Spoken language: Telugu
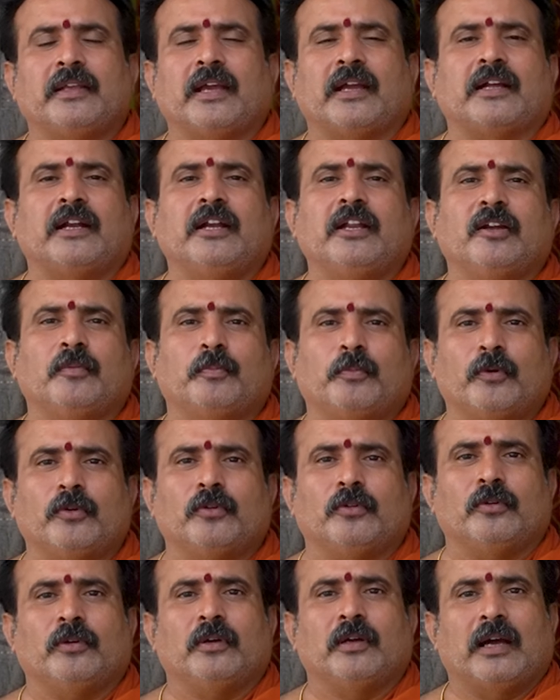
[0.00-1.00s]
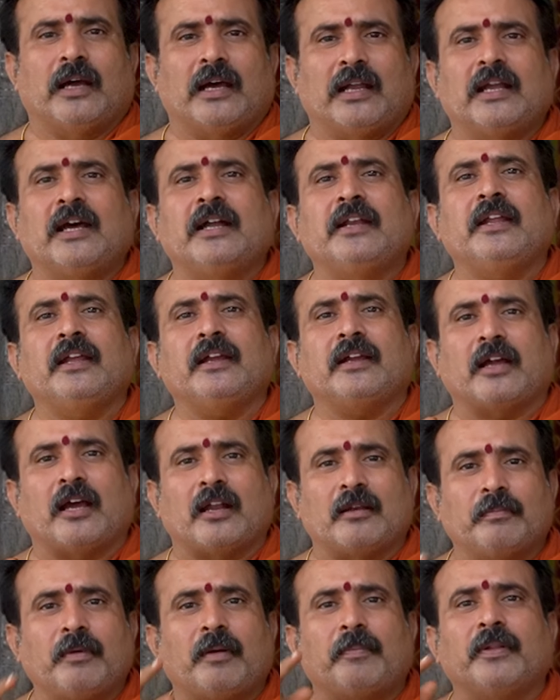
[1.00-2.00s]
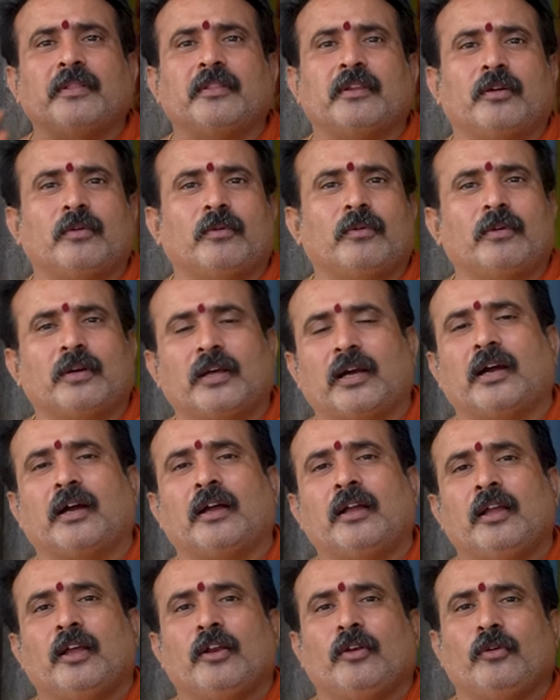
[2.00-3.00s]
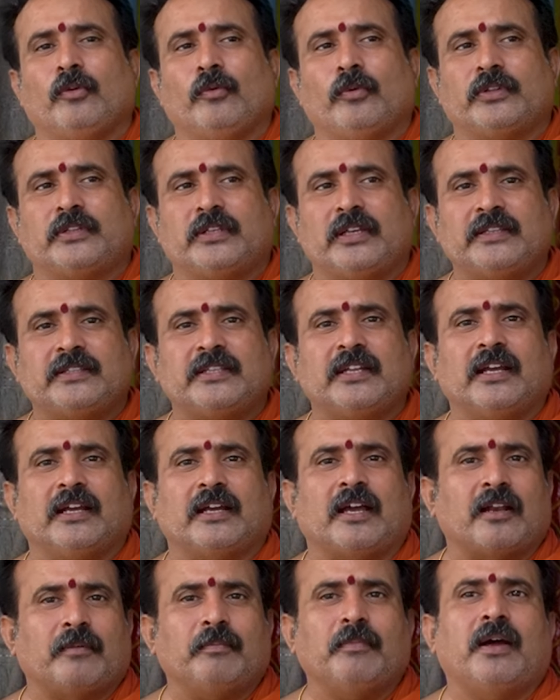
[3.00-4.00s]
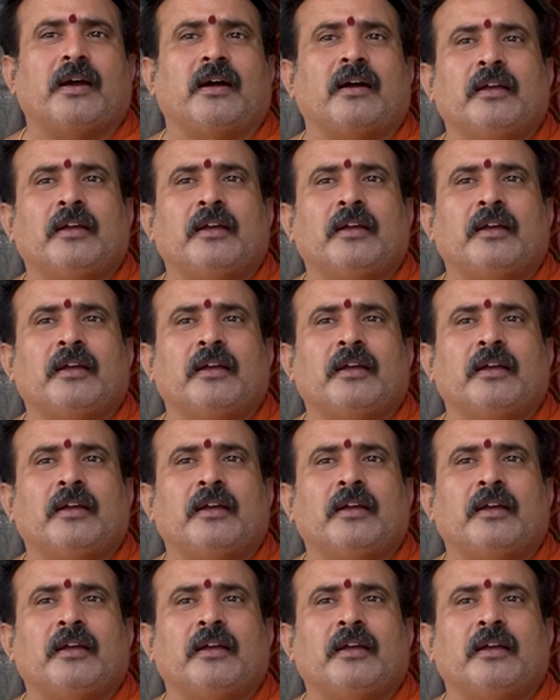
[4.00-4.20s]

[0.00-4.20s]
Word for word: ఎక్కడికి పోదు అలానే కర్మబంధం కూడా నువ్వు చేసిన కర్మ